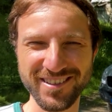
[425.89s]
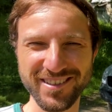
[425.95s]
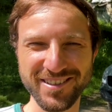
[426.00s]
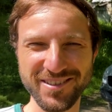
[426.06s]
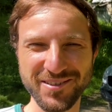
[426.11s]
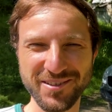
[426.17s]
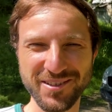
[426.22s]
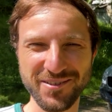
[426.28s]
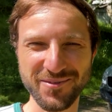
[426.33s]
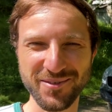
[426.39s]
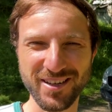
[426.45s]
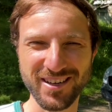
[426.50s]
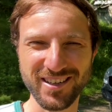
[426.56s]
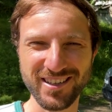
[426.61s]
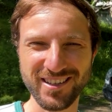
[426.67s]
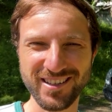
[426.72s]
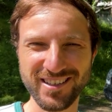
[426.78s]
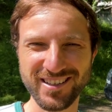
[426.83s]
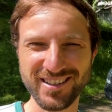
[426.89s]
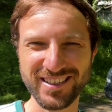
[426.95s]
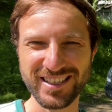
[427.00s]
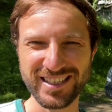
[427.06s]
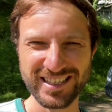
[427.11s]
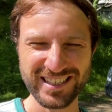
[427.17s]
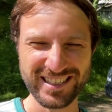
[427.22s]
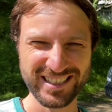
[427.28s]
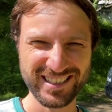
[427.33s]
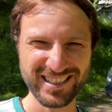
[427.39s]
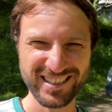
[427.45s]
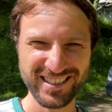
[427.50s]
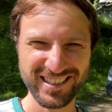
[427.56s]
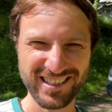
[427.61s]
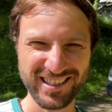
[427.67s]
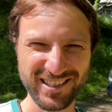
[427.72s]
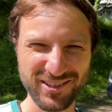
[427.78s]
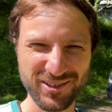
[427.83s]
Also die Fat Lady
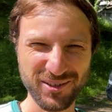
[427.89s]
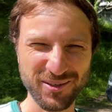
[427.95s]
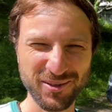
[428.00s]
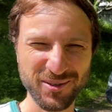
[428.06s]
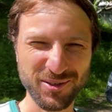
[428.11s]
erzeugt